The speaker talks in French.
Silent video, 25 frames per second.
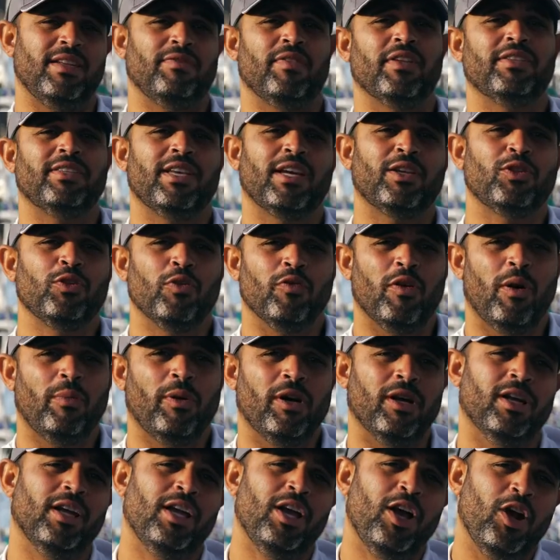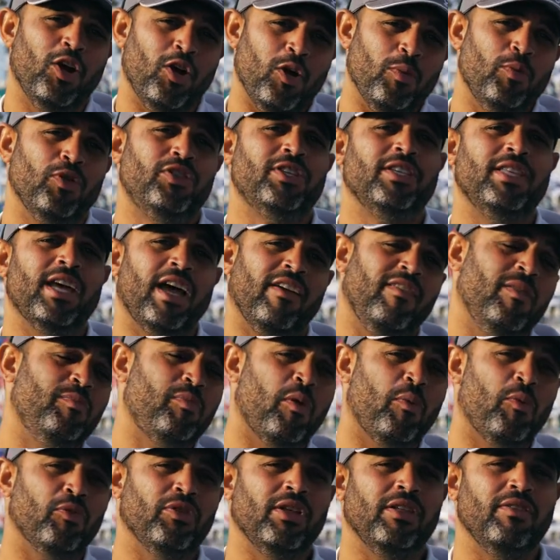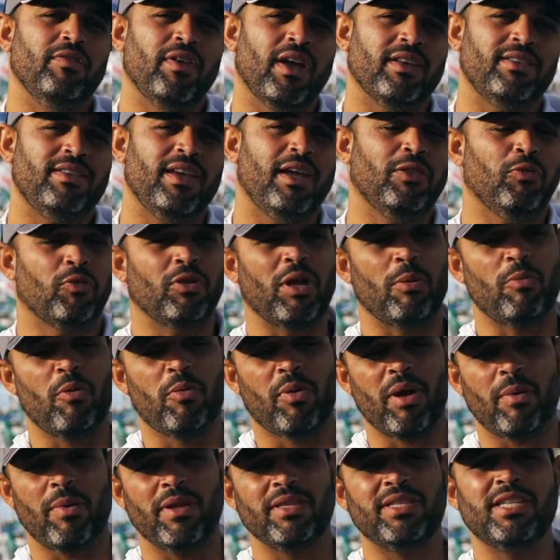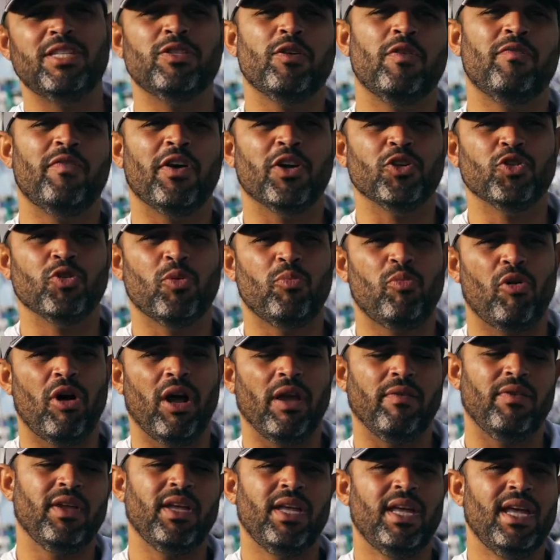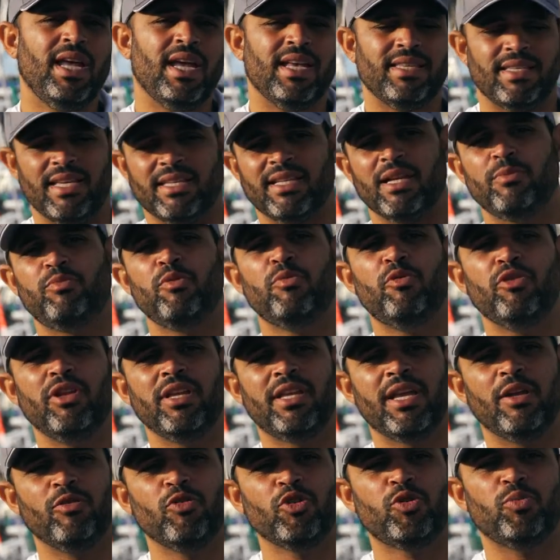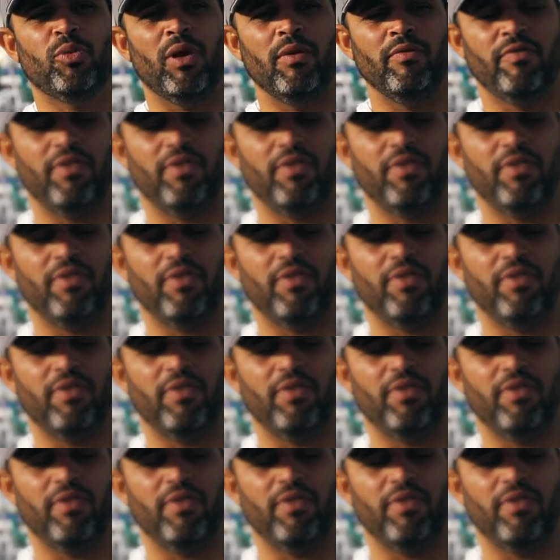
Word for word: le 25 novembre. Le but, c'est d'arriver pour mon anniversaire, donc à peu près mettre 19-20 jours pour arriver. Ça serait plus beau des cadeaux que je pourrais me